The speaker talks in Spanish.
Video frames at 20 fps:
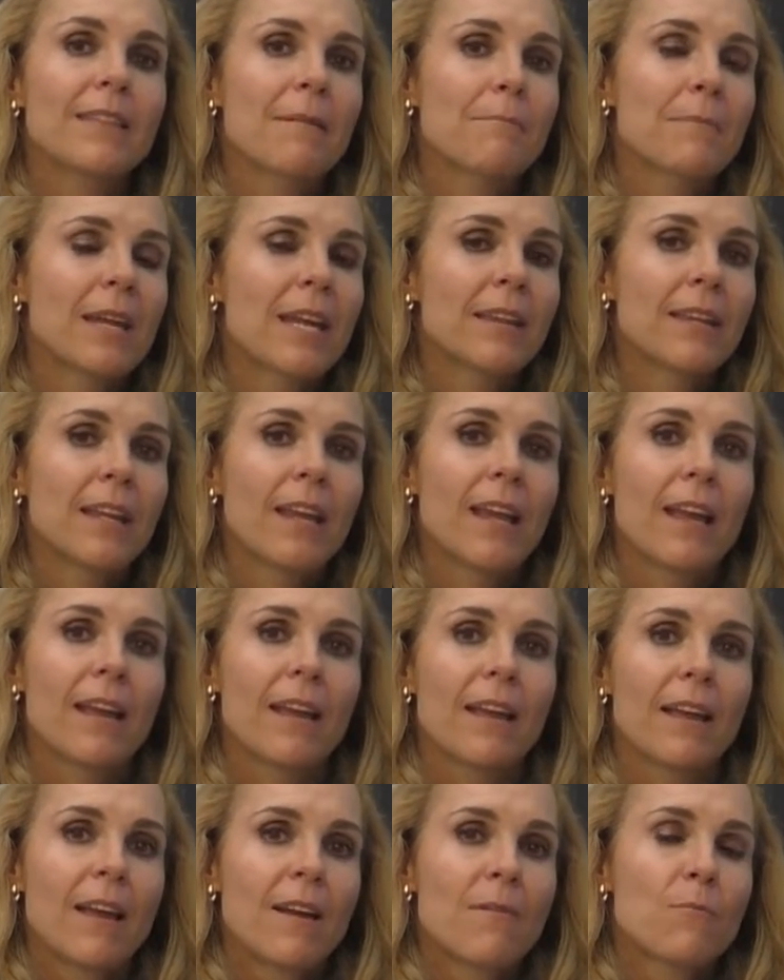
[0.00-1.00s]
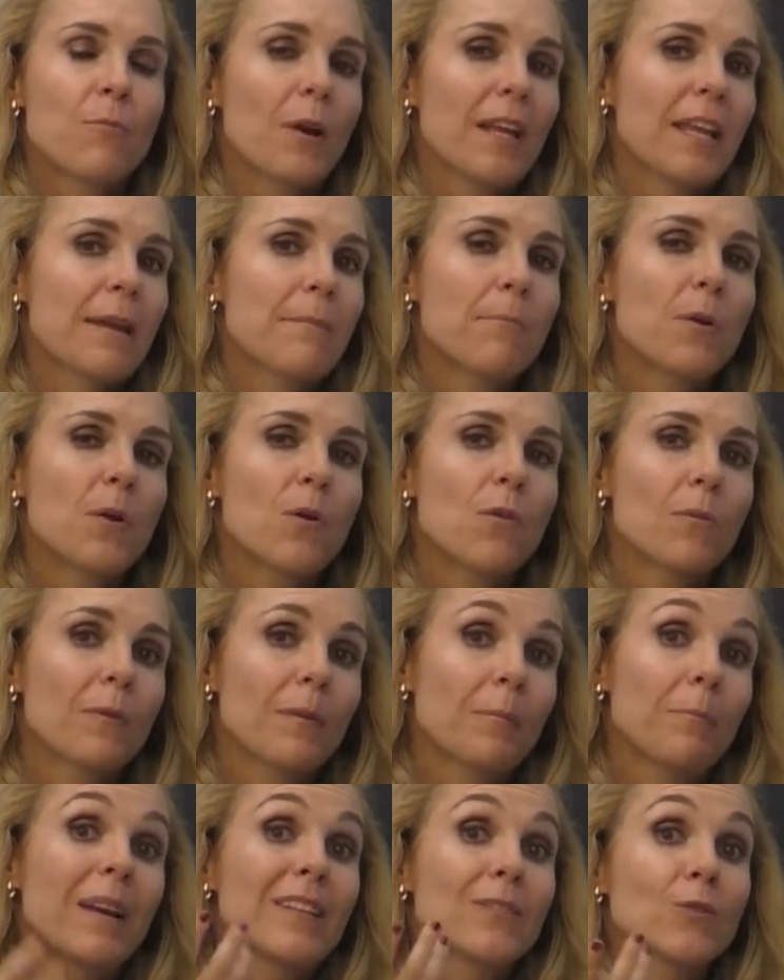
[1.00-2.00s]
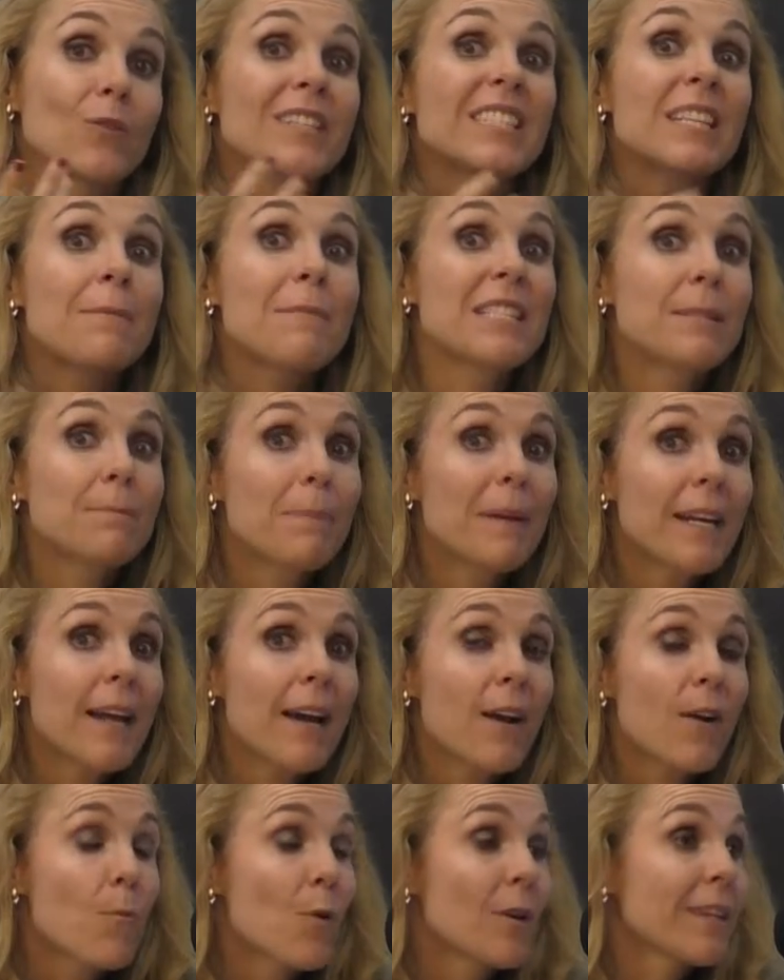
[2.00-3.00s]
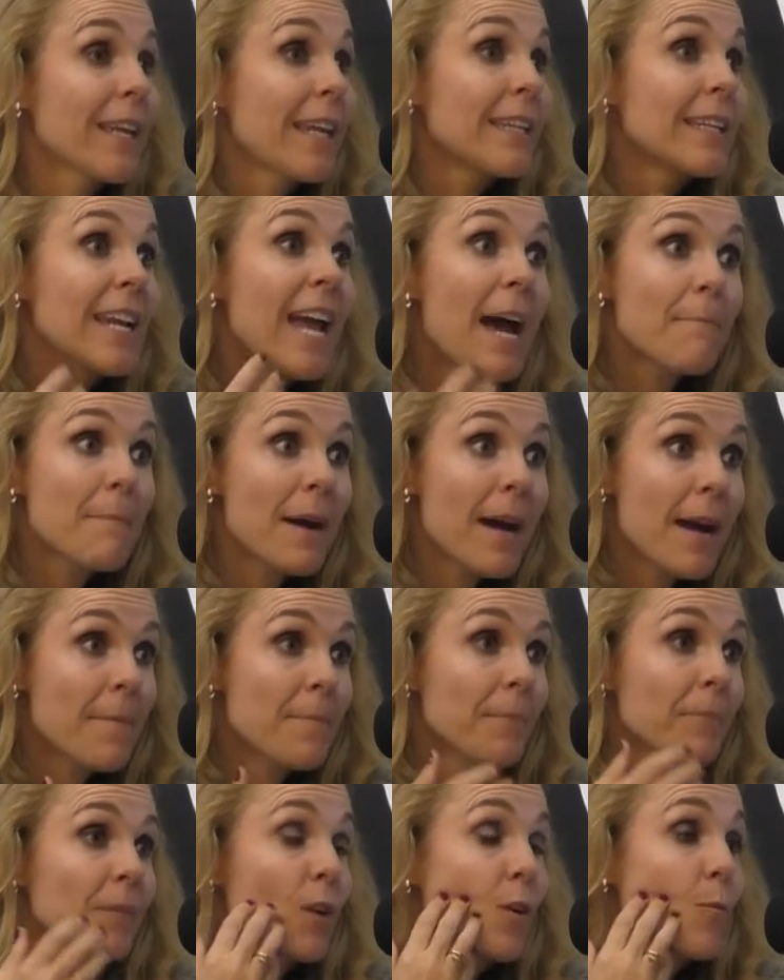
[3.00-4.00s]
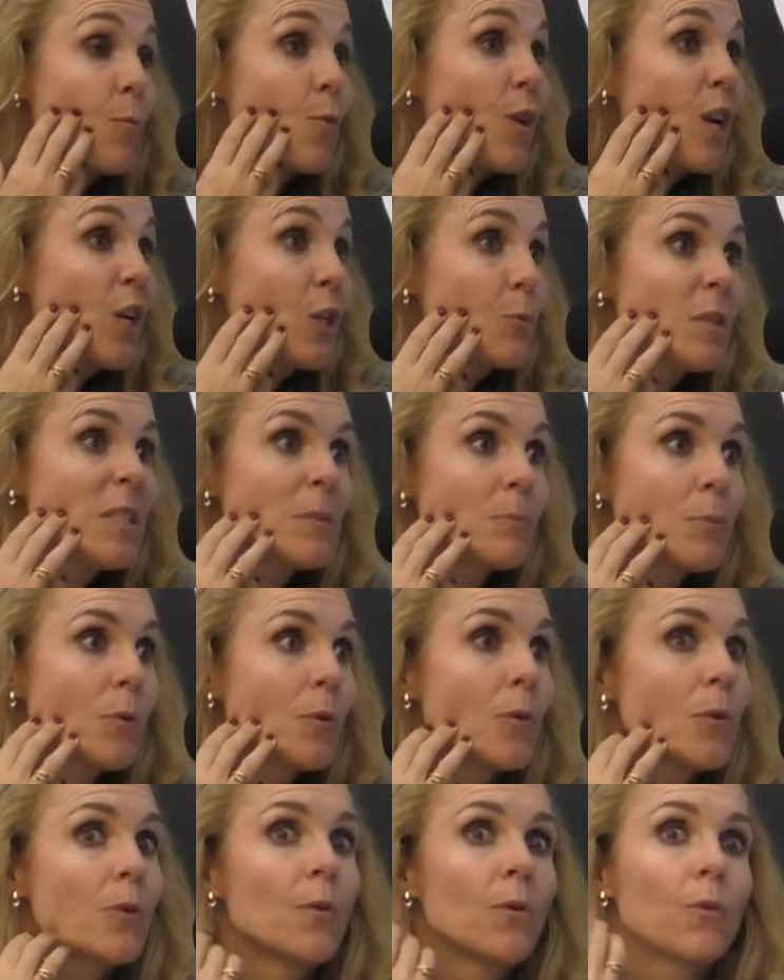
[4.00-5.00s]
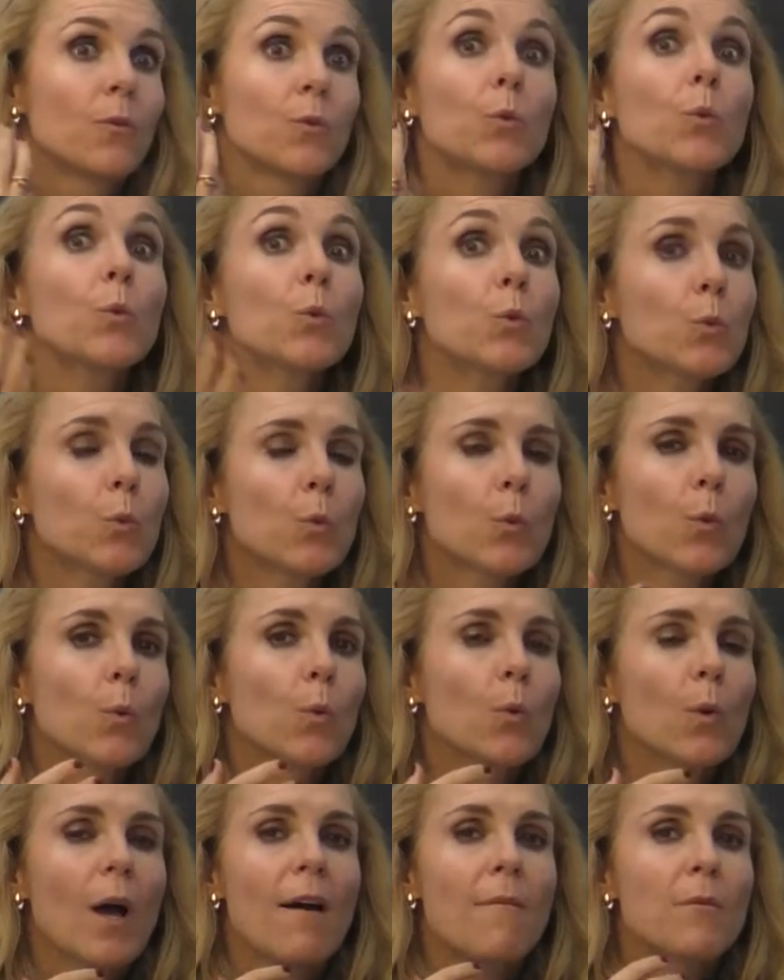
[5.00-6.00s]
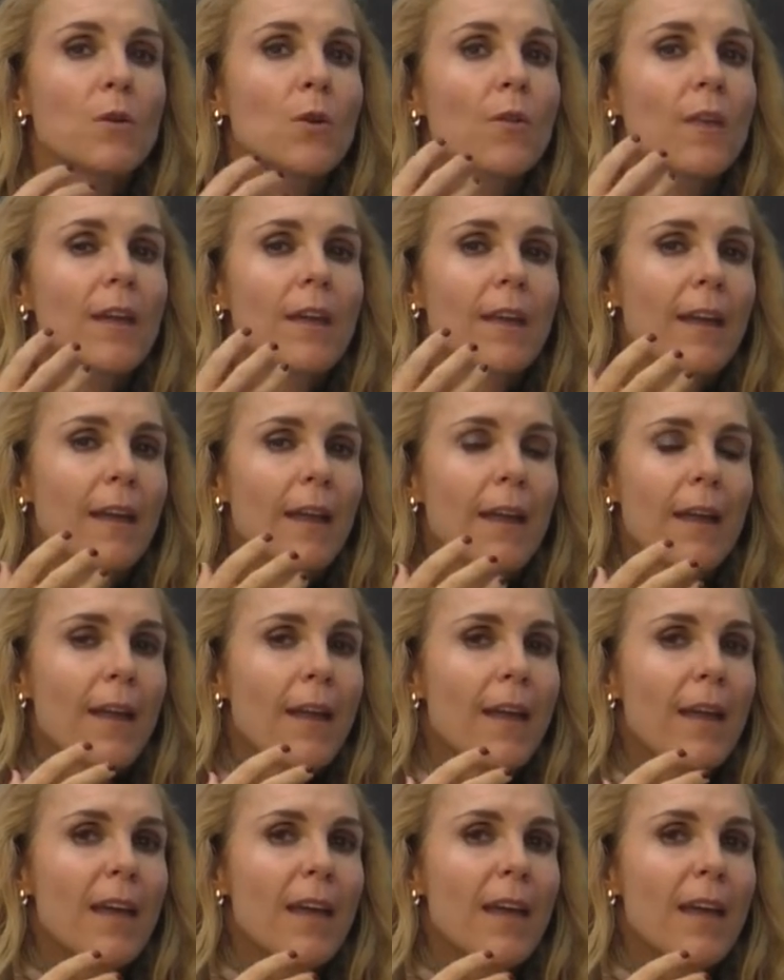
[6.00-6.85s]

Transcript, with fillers: También de, por ejemplo, personas que me inspiran, como el Dalai Lama, como el obispo Tutu, hablo de,